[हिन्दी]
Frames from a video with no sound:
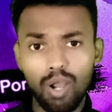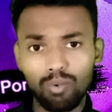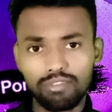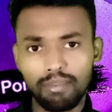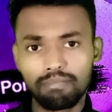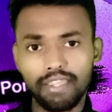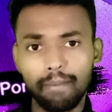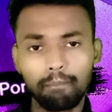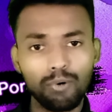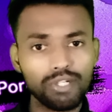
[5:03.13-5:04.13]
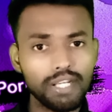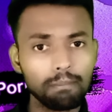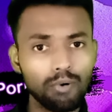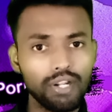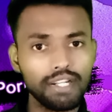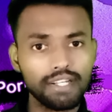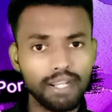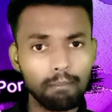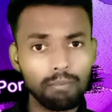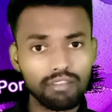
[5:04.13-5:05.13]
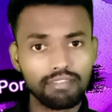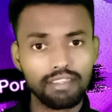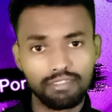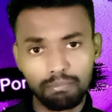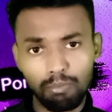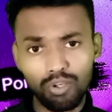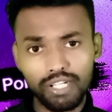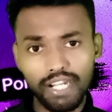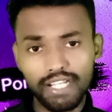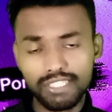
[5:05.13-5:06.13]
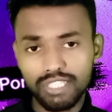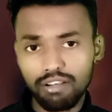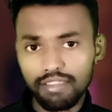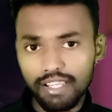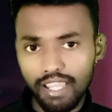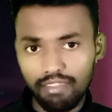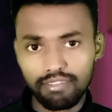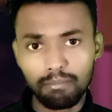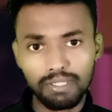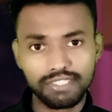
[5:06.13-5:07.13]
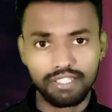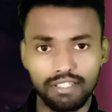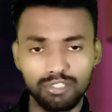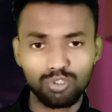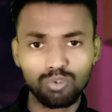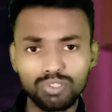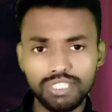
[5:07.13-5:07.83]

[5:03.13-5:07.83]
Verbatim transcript: नाव सबसे इम्पोर्टेंट पॉइंट नंबर सिक्स पॉन एडिक्शन से कैसे बचे